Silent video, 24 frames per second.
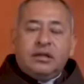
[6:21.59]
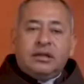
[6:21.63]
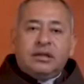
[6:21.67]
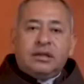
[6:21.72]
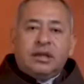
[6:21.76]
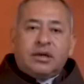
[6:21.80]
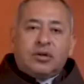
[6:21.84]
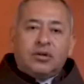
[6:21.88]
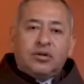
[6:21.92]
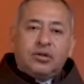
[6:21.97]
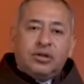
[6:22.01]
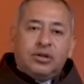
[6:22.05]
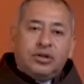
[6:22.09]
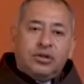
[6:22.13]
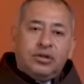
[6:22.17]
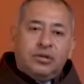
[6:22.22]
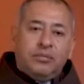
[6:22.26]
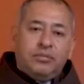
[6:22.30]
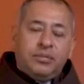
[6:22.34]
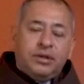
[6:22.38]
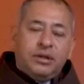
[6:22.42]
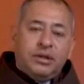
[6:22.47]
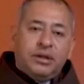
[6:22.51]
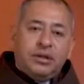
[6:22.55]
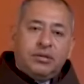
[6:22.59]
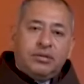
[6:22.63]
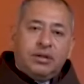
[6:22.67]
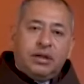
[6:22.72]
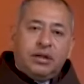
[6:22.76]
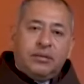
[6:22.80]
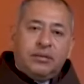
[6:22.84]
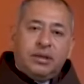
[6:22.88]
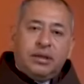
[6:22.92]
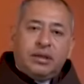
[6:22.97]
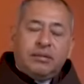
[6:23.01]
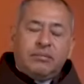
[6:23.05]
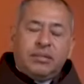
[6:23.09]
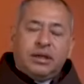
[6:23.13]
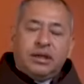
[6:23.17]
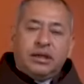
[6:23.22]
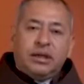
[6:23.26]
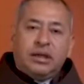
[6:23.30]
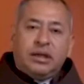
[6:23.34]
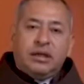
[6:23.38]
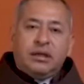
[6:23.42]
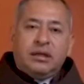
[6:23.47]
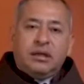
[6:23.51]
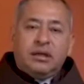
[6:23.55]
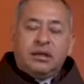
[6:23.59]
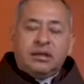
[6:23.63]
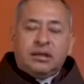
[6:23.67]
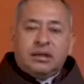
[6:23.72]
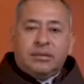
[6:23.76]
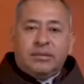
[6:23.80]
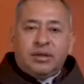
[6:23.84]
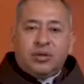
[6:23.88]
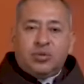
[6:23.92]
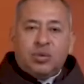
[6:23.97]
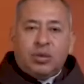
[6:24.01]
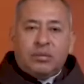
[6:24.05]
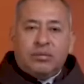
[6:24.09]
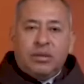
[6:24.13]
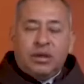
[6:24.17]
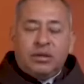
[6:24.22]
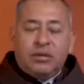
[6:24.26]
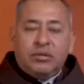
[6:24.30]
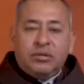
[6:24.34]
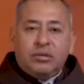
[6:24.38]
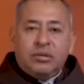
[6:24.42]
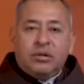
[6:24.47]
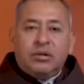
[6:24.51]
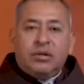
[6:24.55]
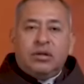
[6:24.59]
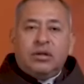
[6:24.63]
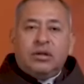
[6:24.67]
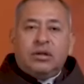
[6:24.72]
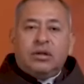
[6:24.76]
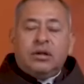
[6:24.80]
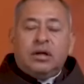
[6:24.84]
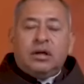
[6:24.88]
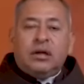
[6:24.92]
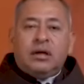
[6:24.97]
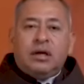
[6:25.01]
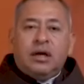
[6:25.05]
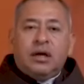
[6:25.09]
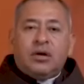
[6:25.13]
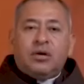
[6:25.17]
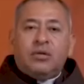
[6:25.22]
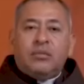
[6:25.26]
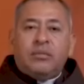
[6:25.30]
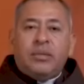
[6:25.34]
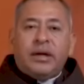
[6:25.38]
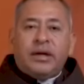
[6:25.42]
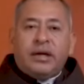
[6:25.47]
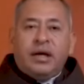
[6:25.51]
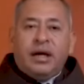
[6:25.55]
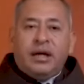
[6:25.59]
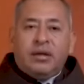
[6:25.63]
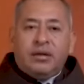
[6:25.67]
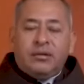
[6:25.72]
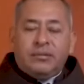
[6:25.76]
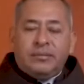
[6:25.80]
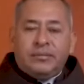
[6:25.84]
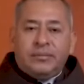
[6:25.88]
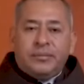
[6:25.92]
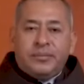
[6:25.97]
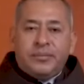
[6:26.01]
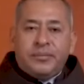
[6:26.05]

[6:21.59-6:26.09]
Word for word: Y se arrodilló pidiendo a la Virgen María estaba su hermano eh, acompañado.